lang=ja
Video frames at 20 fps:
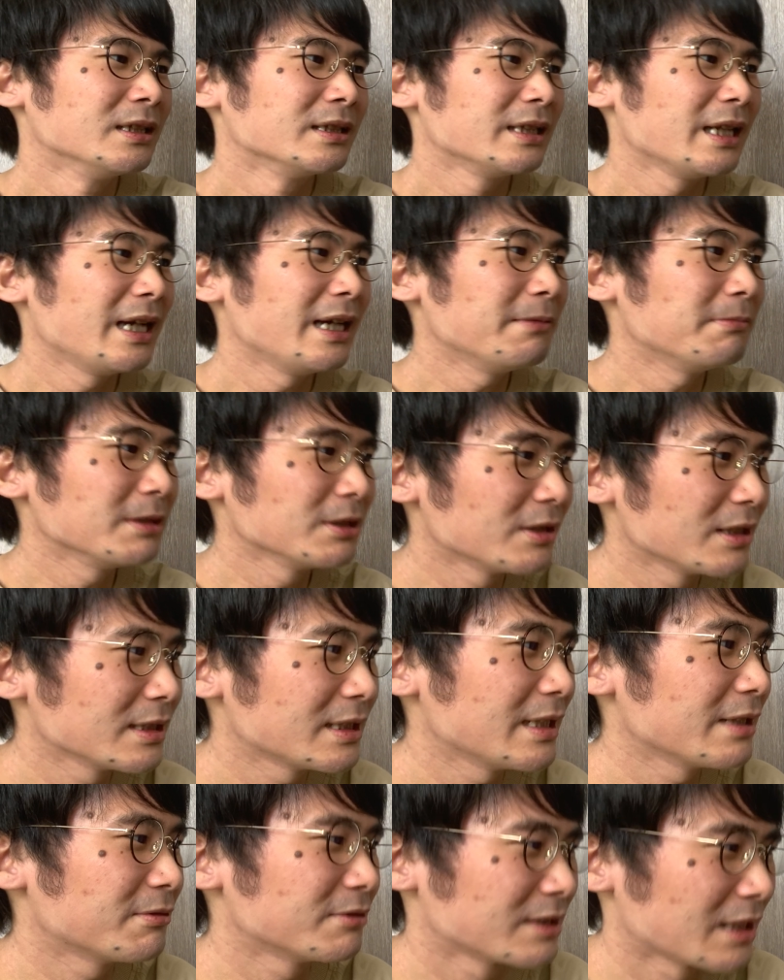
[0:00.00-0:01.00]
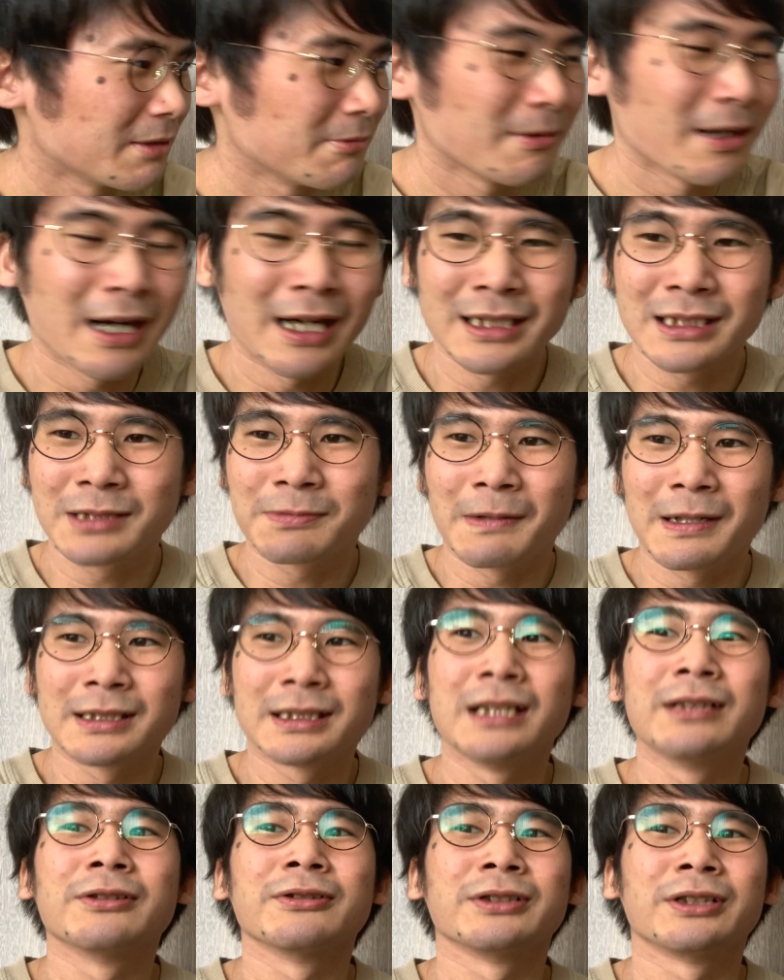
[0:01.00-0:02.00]
で、まあ、野田聖子さんは
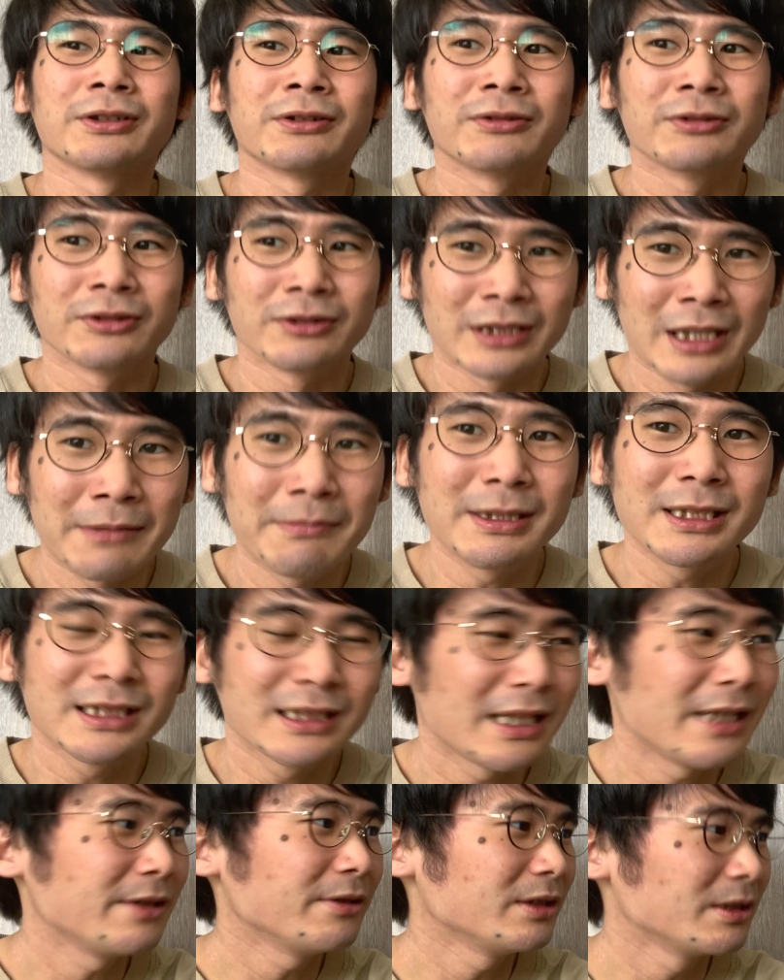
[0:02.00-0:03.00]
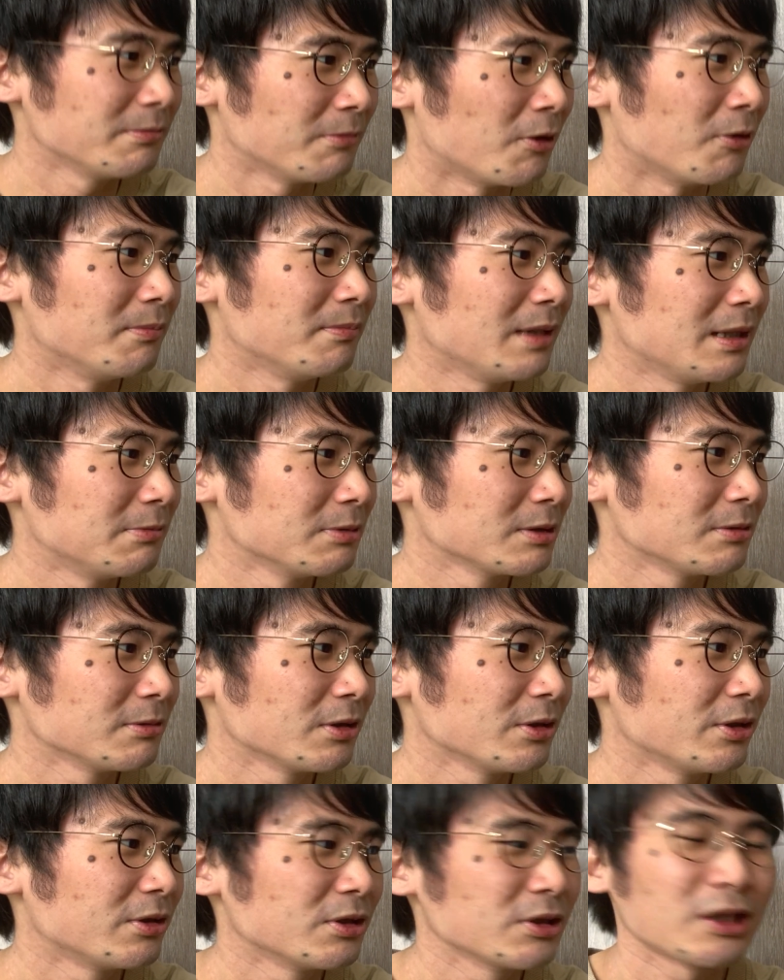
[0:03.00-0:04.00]
8%っていうことで、まあ、事前よりも、まあ、元
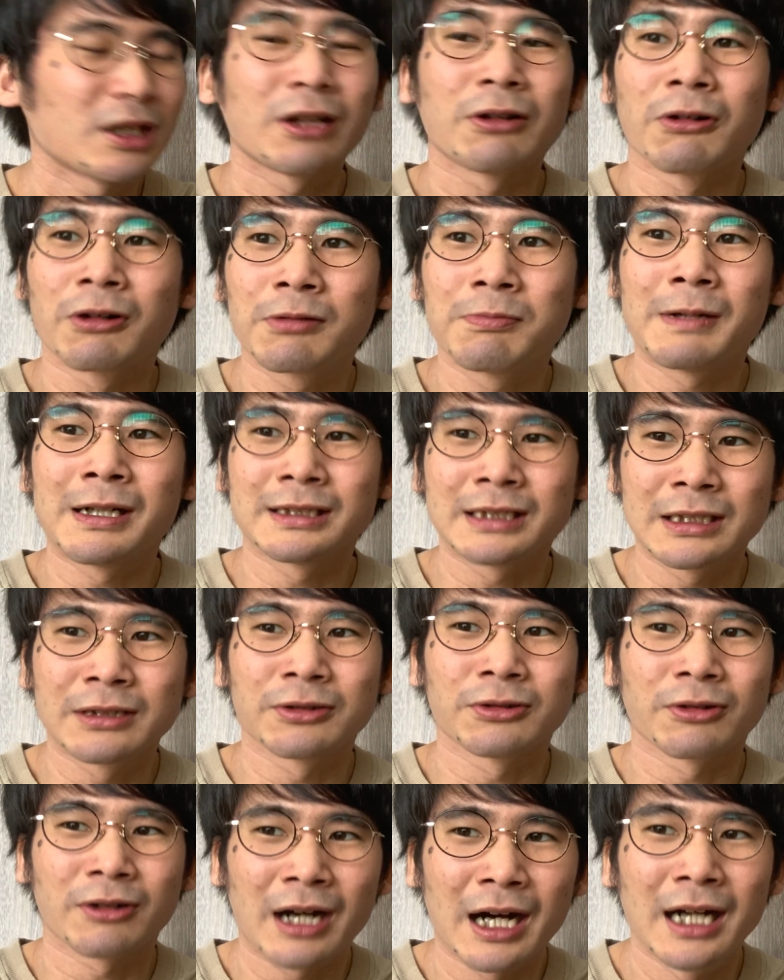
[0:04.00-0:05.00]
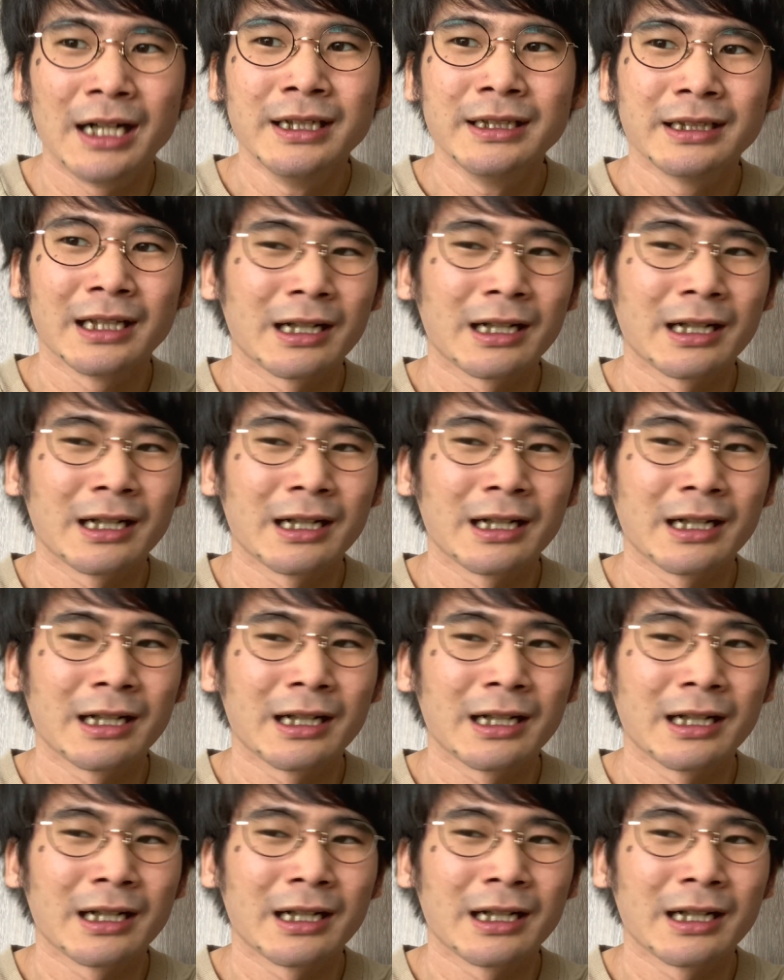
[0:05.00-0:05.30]
と世論調査は6%とか